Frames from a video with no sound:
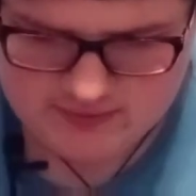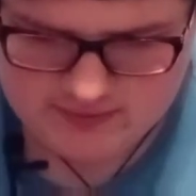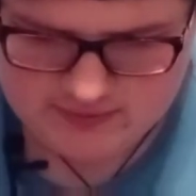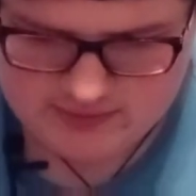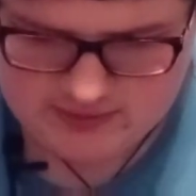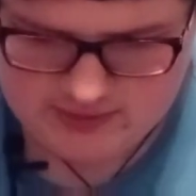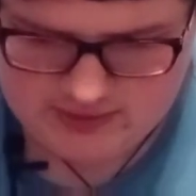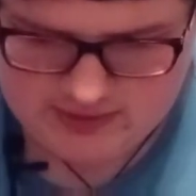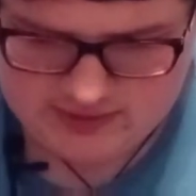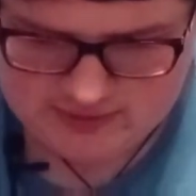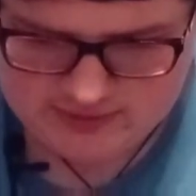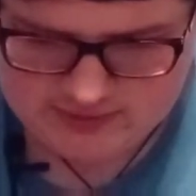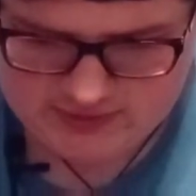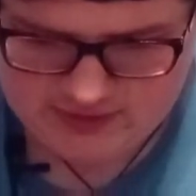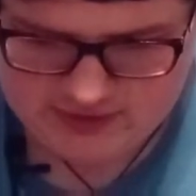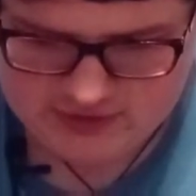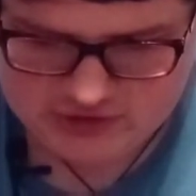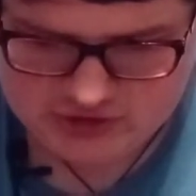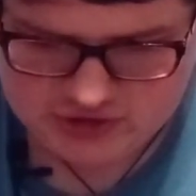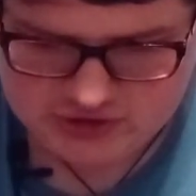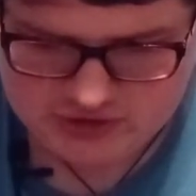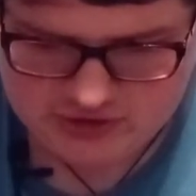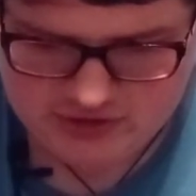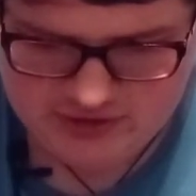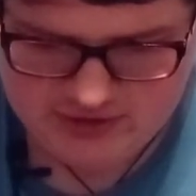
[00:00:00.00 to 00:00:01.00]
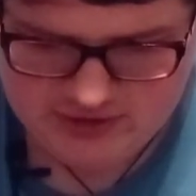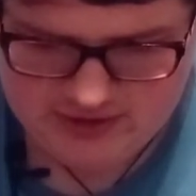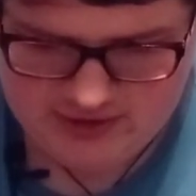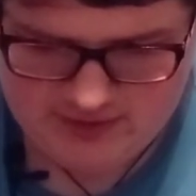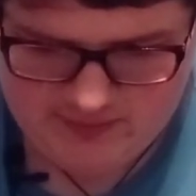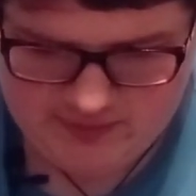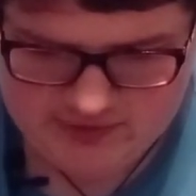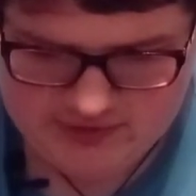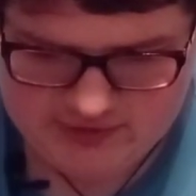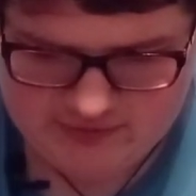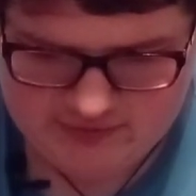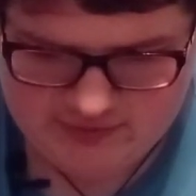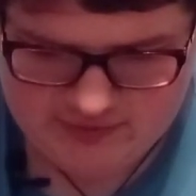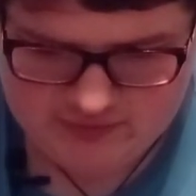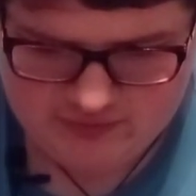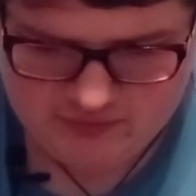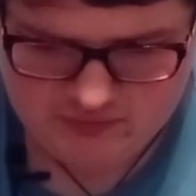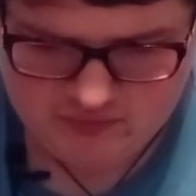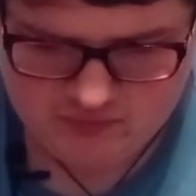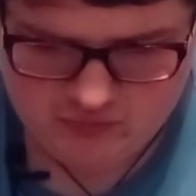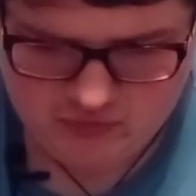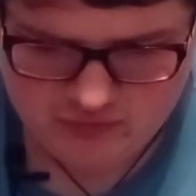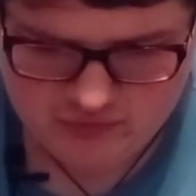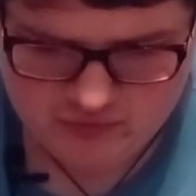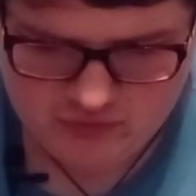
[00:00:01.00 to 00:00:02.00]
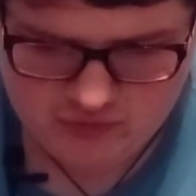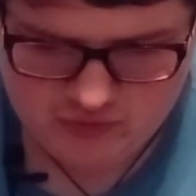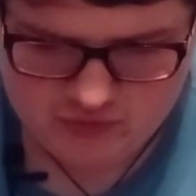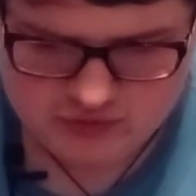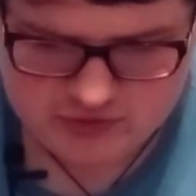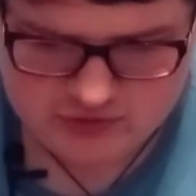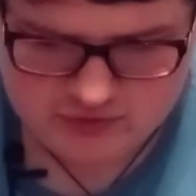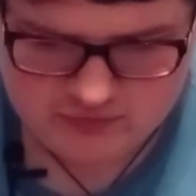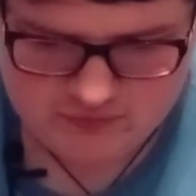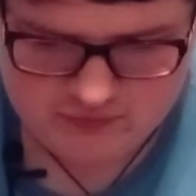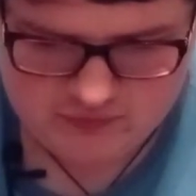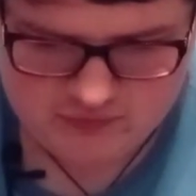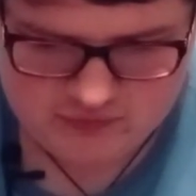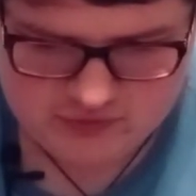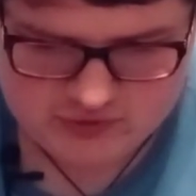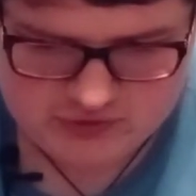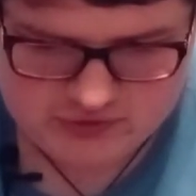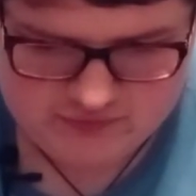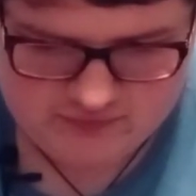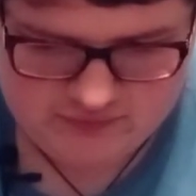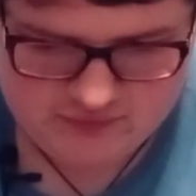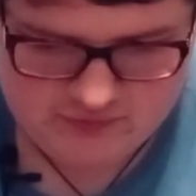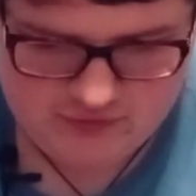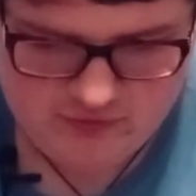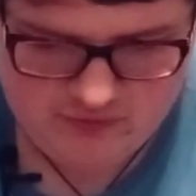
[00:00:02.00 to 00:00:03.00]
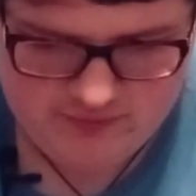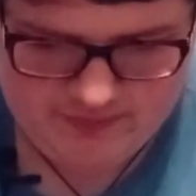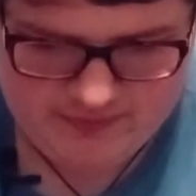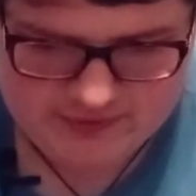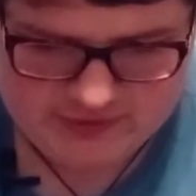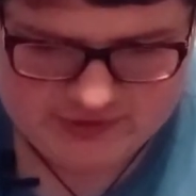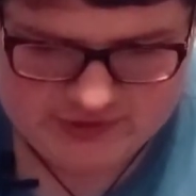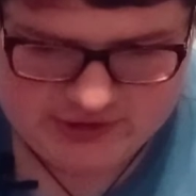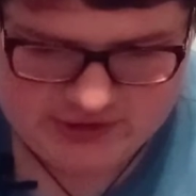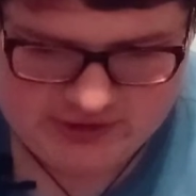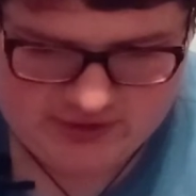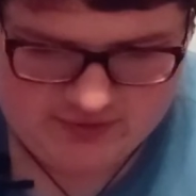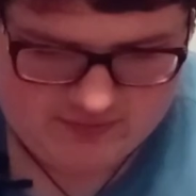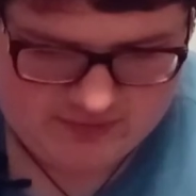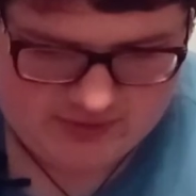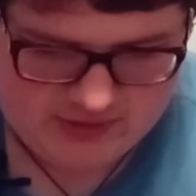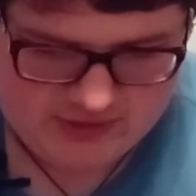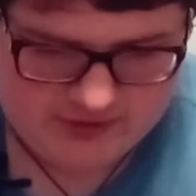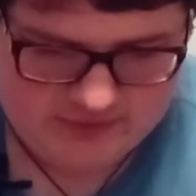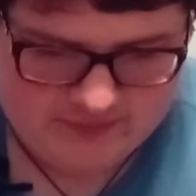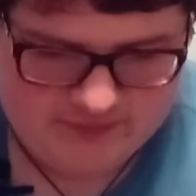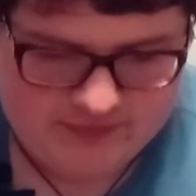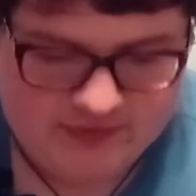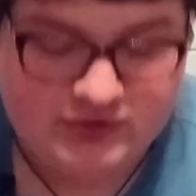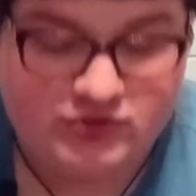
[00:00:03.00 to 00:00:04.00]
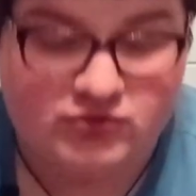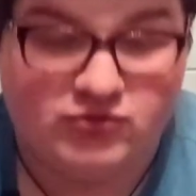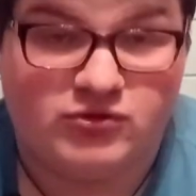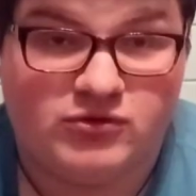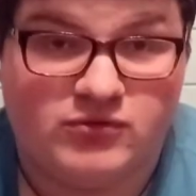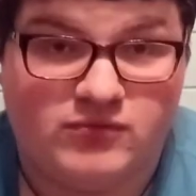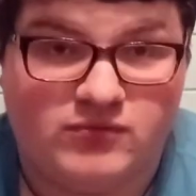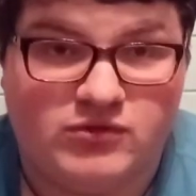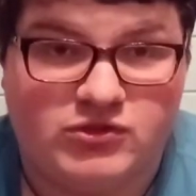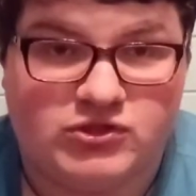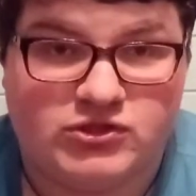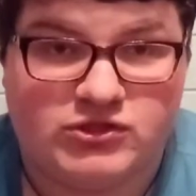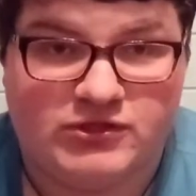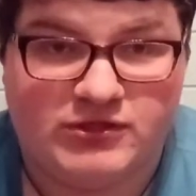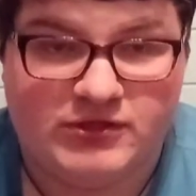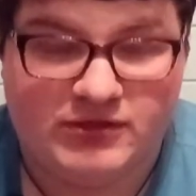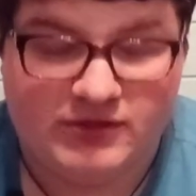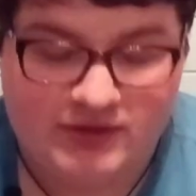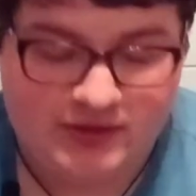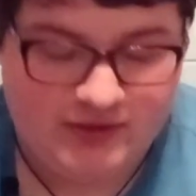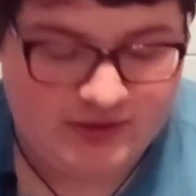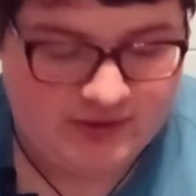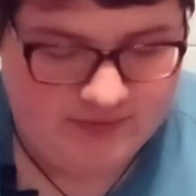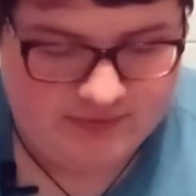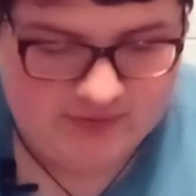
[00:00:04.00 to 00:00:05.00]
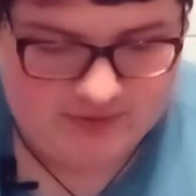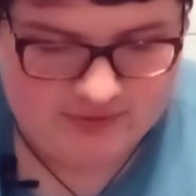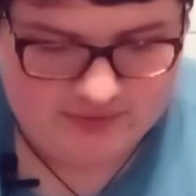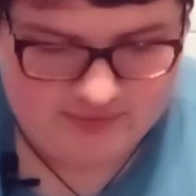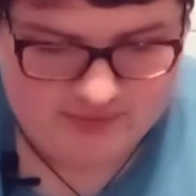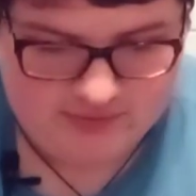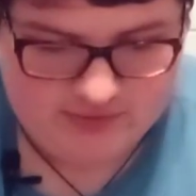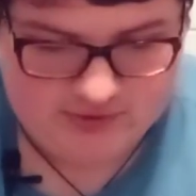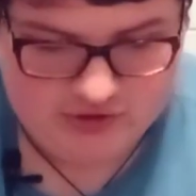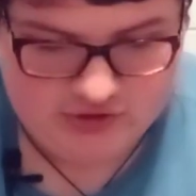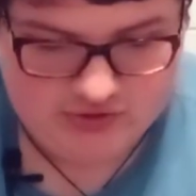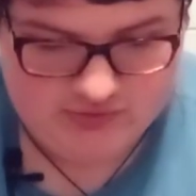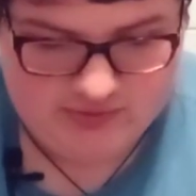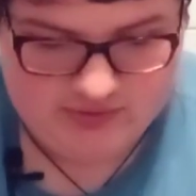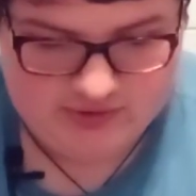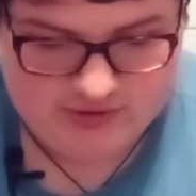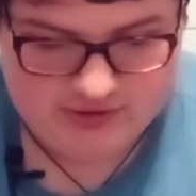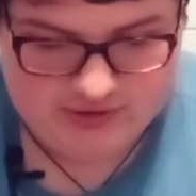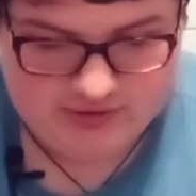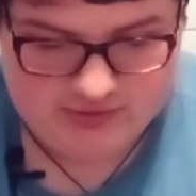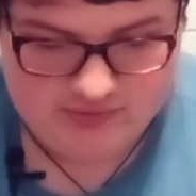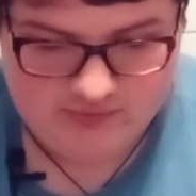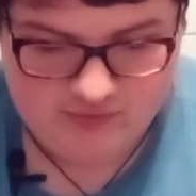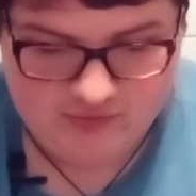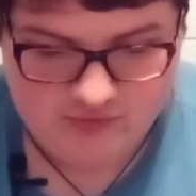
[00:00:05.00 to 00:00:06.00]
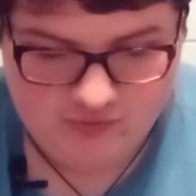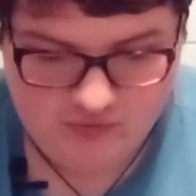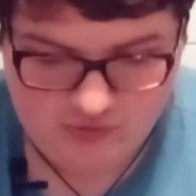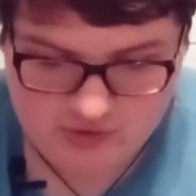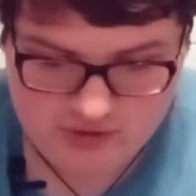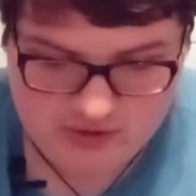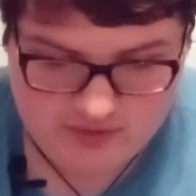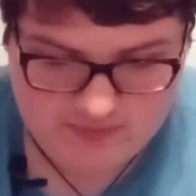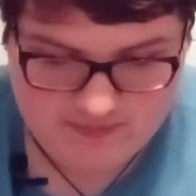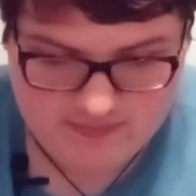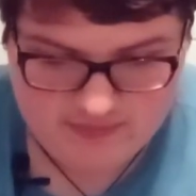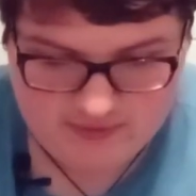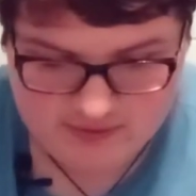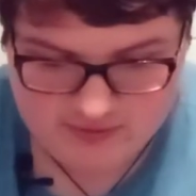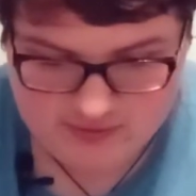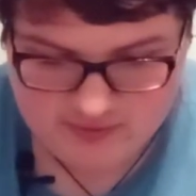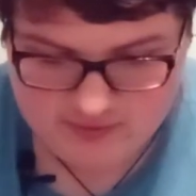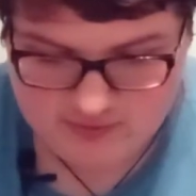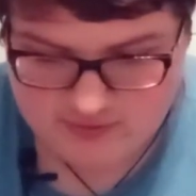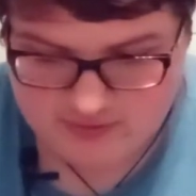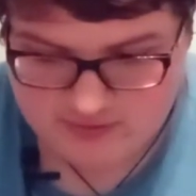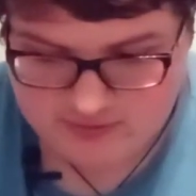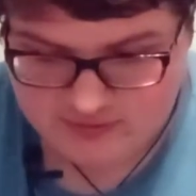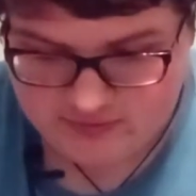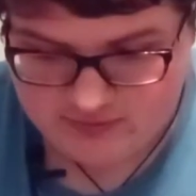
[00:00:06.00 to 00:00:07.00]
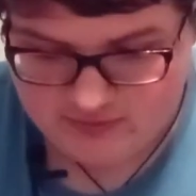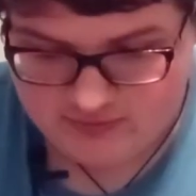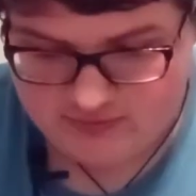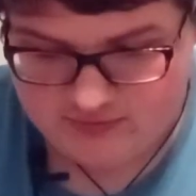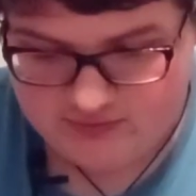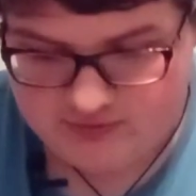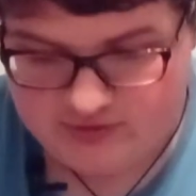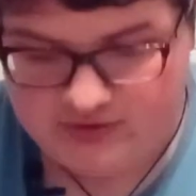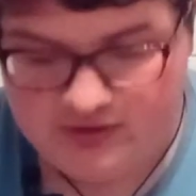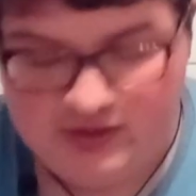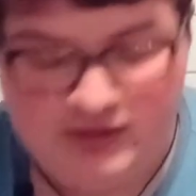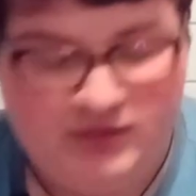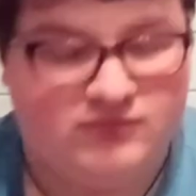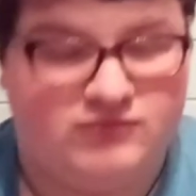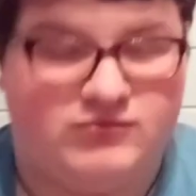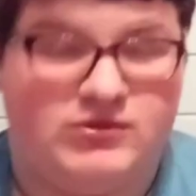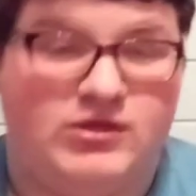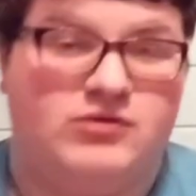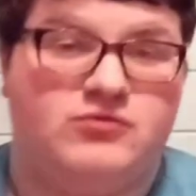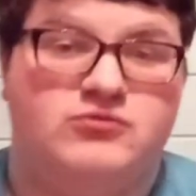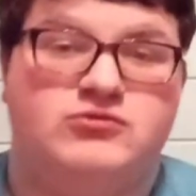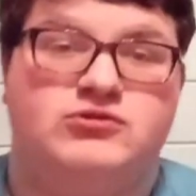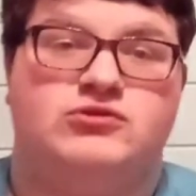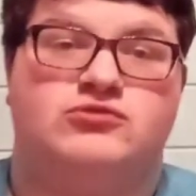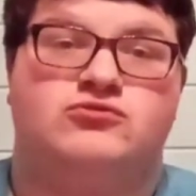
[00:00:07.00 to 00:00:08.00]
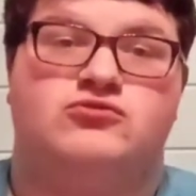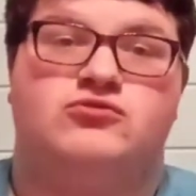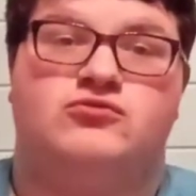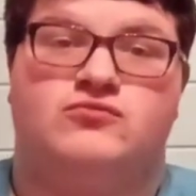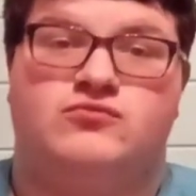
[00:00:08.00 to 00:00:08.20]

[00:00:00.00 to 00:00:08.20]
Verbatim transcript: Так, дальше. И команда КВН «Полуостров», город Симферополь, серебряные призеры высшей лиги КВН 2020 года, играет второй сезон